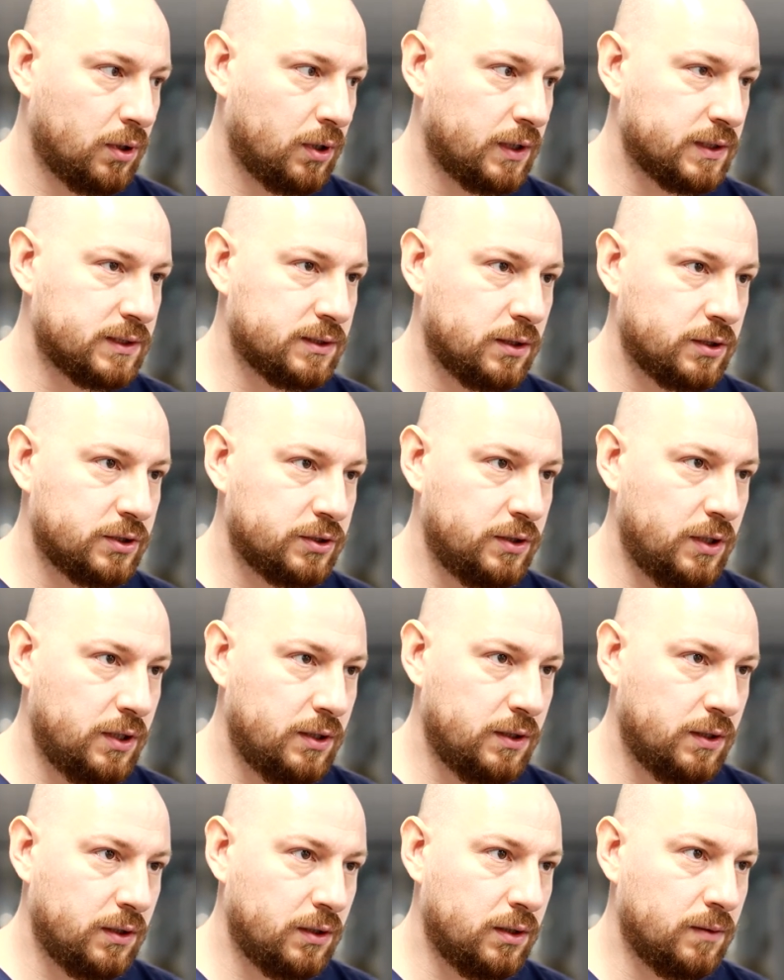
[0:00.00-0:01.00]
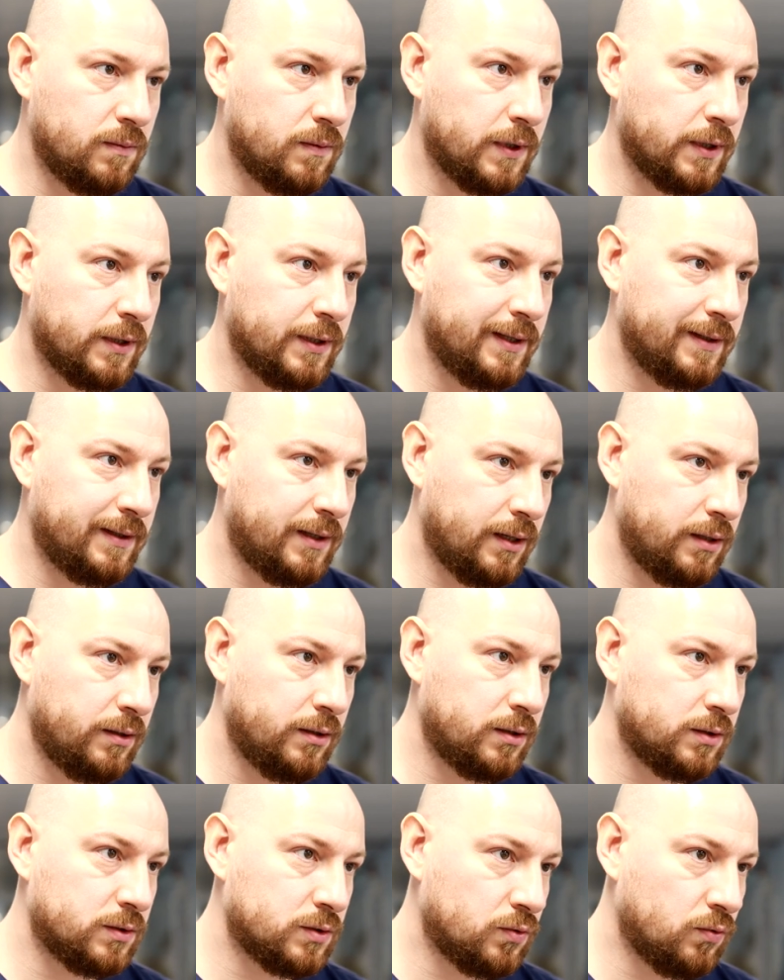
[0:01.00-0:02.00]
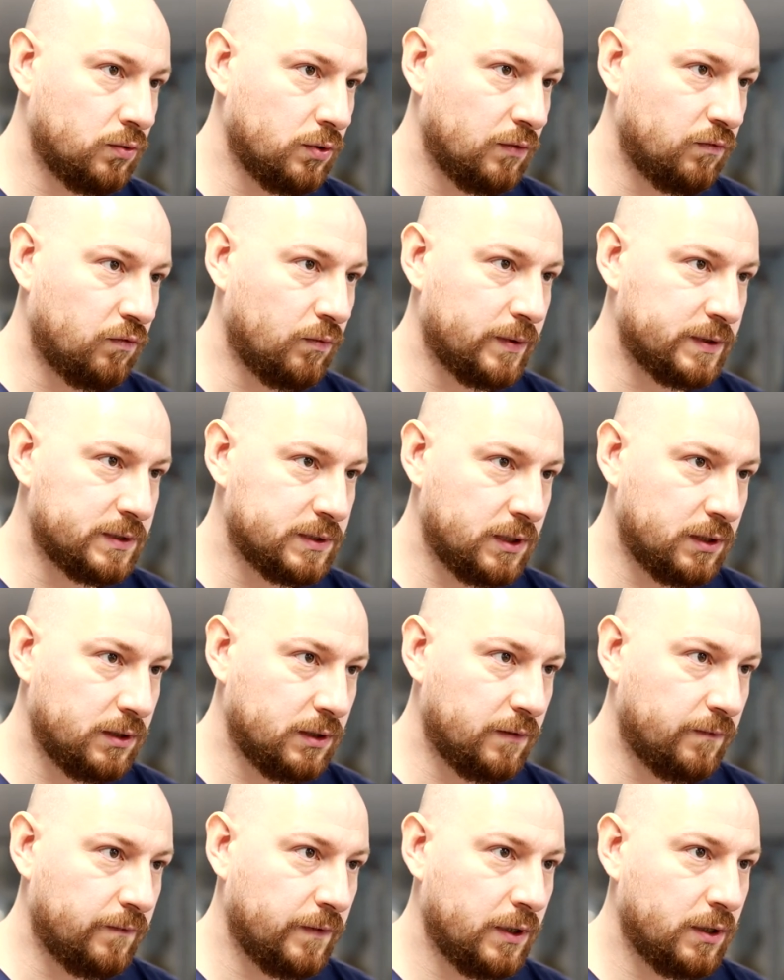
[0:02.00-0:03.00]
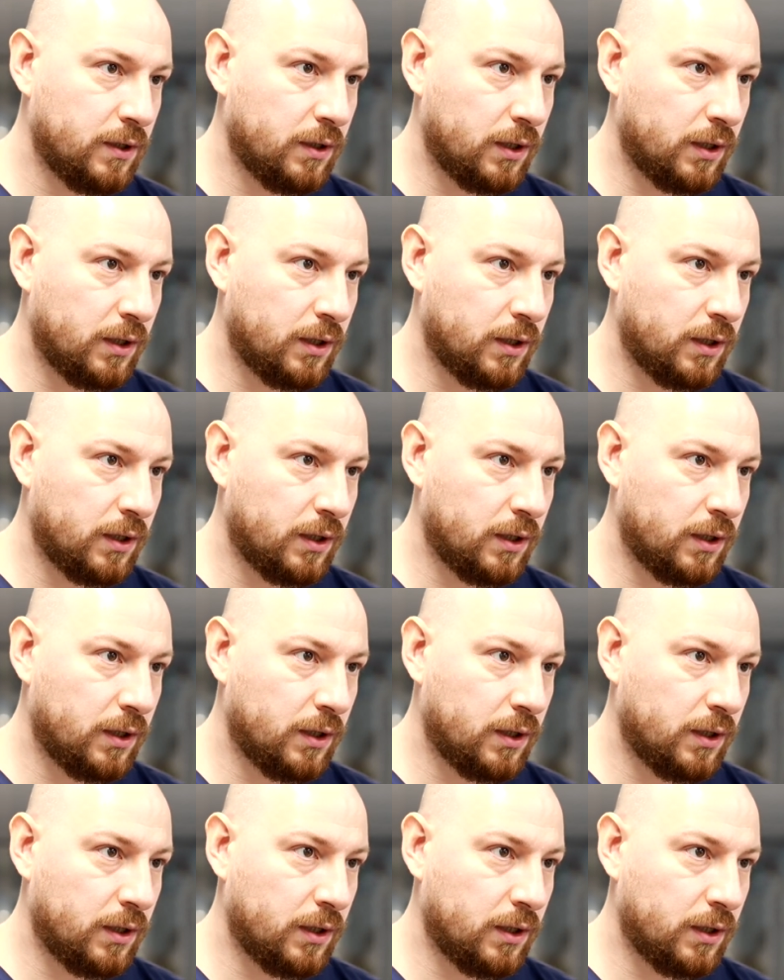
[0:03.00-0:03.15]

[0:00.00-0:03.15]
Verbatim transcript: осложнений, либо летальных исходов у пациентов,